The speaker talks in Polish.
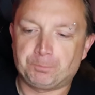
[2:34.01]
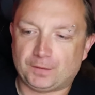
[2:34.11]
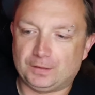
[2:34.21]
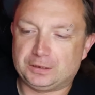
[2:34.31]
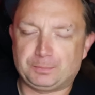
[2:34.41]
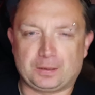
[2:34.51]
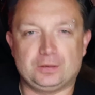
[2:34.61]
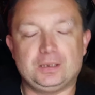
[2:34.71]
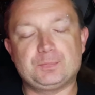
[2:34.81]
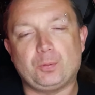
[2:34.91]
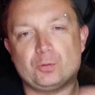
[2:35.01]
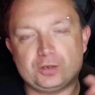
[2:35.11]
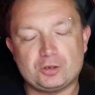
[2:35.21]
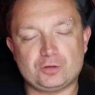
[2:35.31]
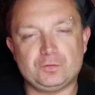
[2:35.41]
wiele tych parodii i z
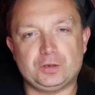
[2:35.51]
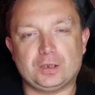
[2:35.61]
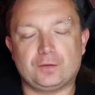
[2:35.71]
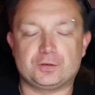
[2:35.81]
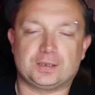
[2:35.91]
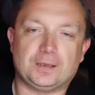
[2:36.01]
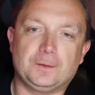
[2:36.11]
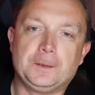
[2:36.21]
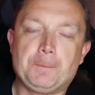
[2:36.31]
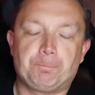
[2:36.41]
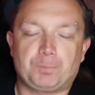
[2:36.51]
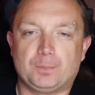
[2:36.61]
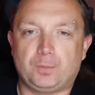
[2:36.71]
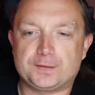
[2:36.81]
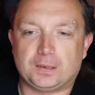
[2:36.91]
połączenia rzeczywiście tego wszystkiego
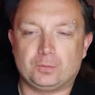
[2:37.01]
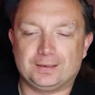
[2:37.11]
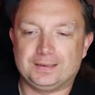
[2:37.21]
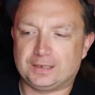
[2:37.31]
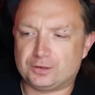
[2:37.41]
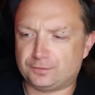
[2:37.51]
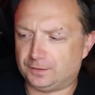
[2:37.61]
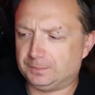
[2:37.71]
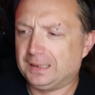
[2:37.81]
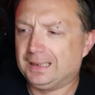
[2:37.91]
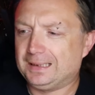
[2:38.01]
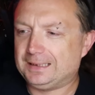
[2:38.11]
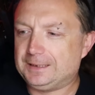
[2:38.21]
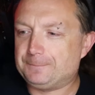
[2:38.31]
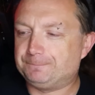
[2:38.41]
powstał y, tenże film
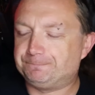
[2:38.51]
i